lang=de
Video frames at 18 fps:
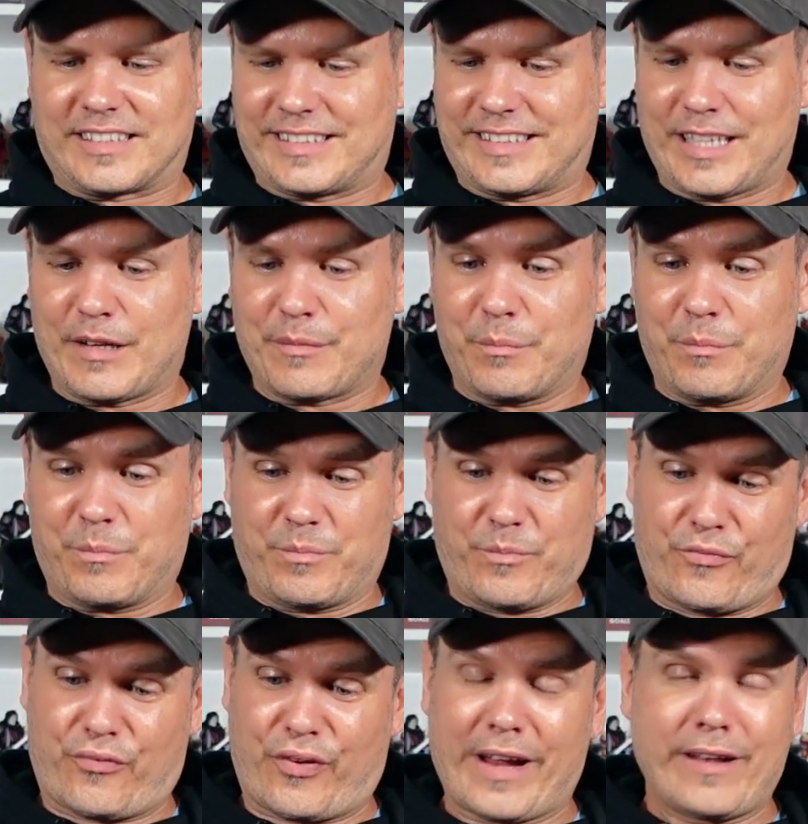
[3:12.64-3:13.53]
den
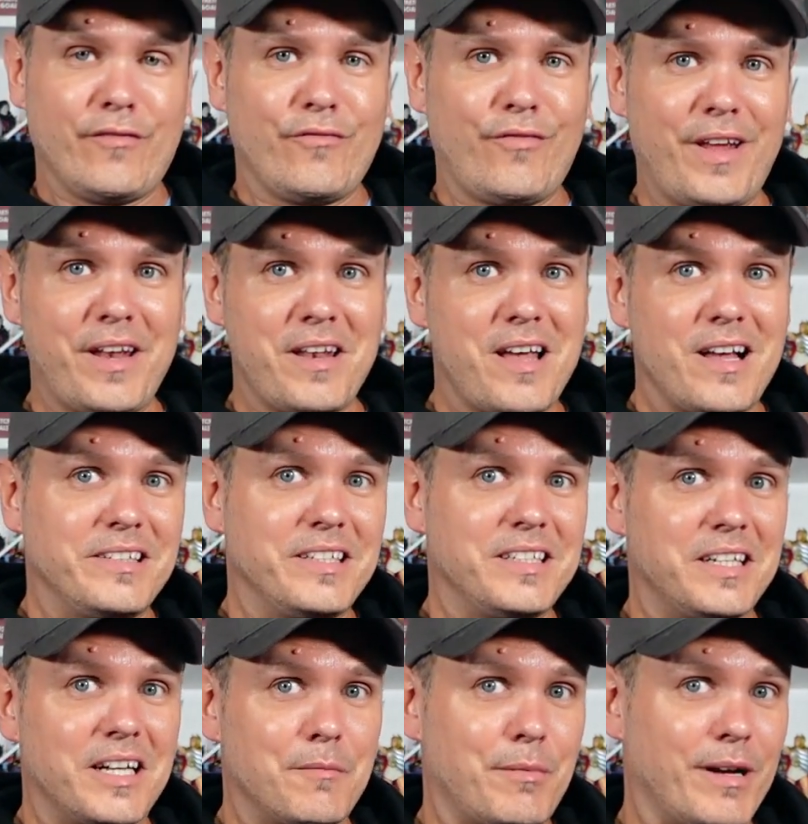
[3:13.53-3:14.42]
Pfannenwender, den
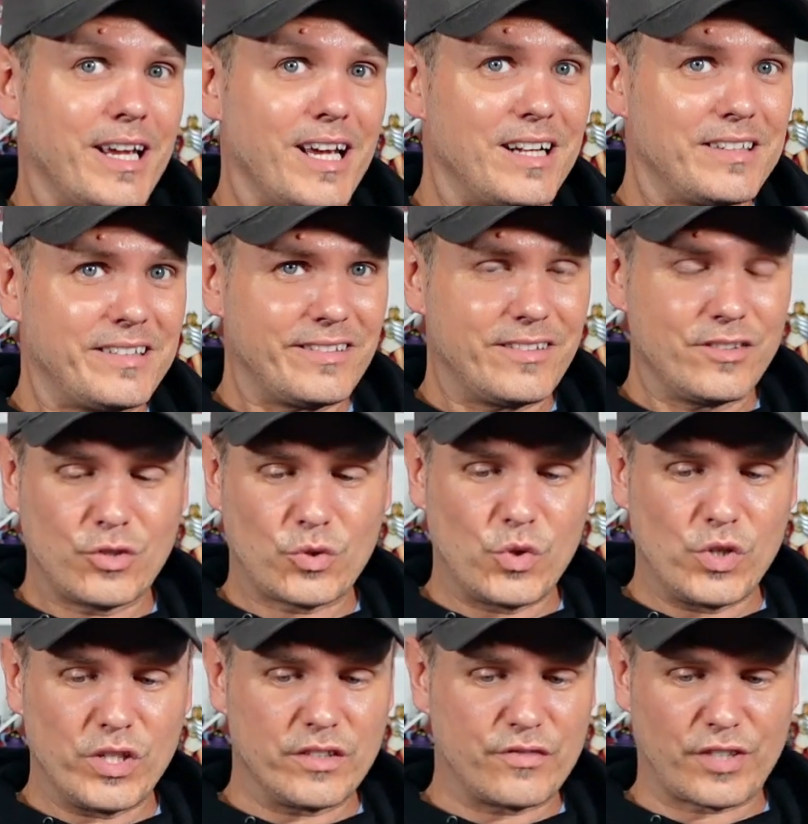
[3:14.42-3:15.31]
er dabei hat, diesen
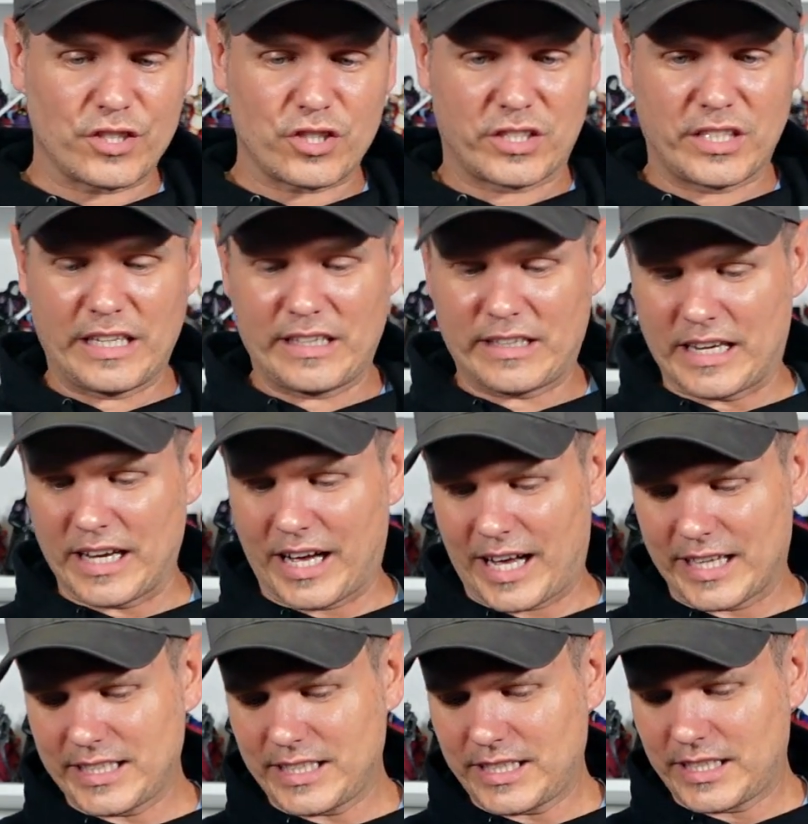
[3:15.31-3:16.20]
grünen, verstehe ich
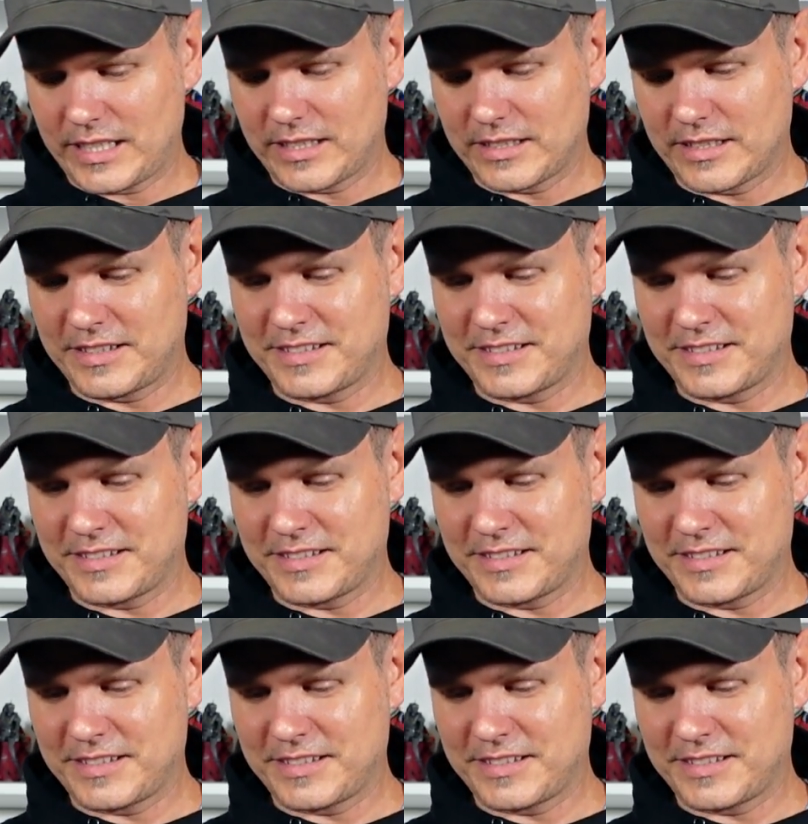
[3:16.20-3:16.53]
gar nicht.